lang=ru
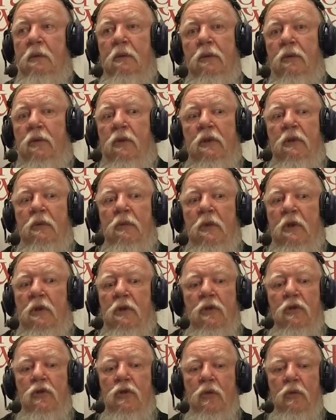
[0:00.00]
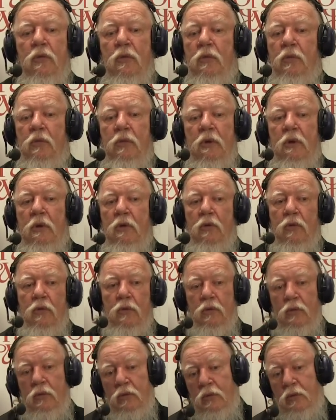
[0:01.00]
в этом нет ничего
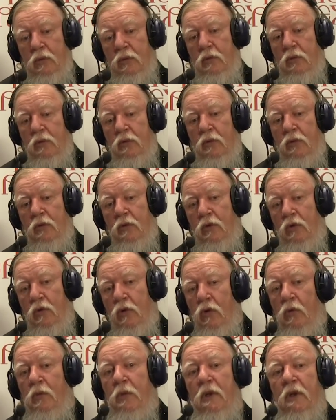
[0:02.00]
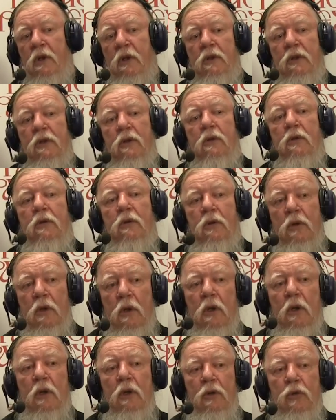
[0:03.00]
плохого. Холмик это,
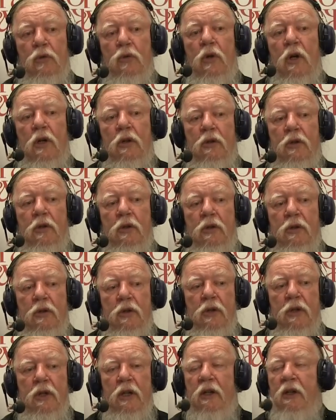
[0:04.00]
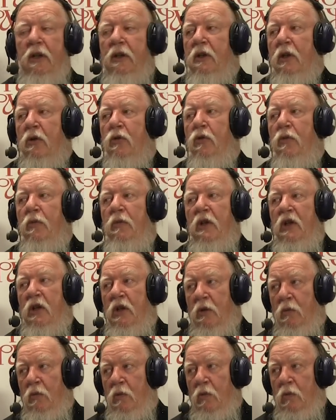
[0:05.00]
ну, как-то некий такой
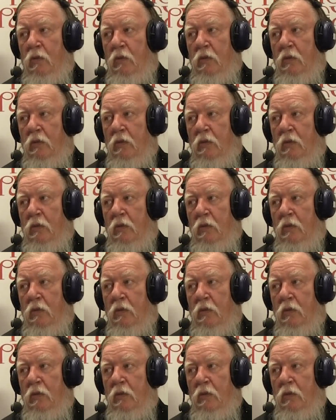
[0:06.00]
минимум.